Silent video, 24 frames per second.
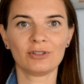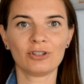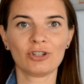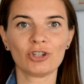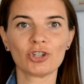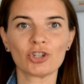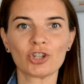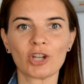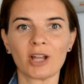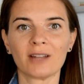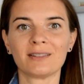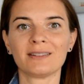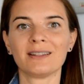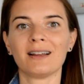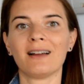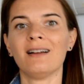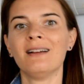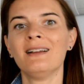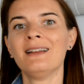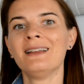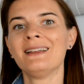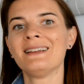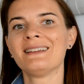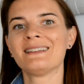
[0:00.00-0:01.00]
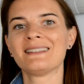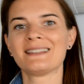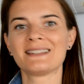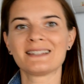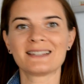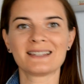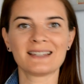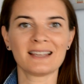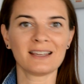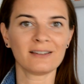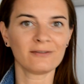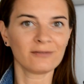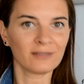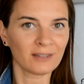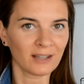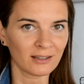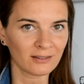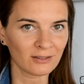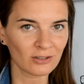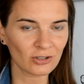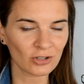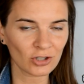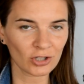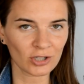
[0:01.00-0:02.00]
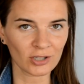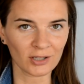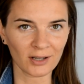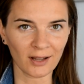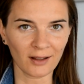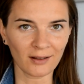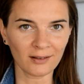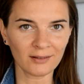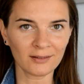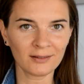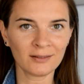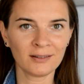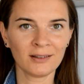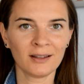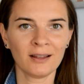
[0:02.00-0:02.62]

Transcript: Cisza ta zewnętrzna,